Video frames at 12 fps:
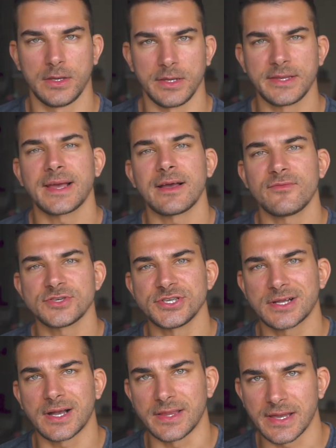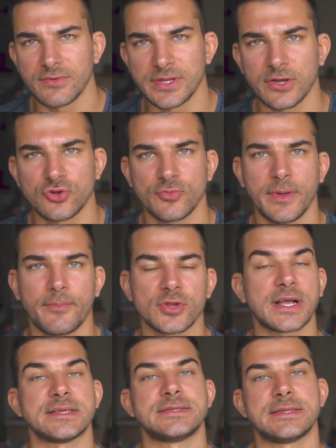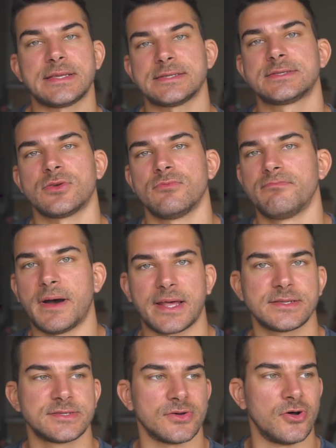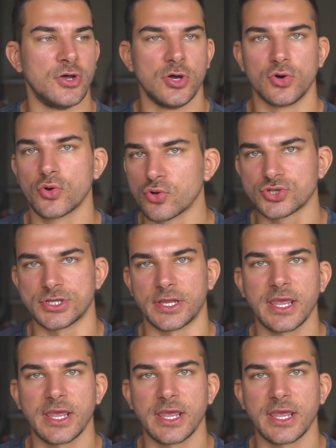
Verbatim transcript: I tak jak właśnie kanały na YouTube, podcasty też są bardzo różne.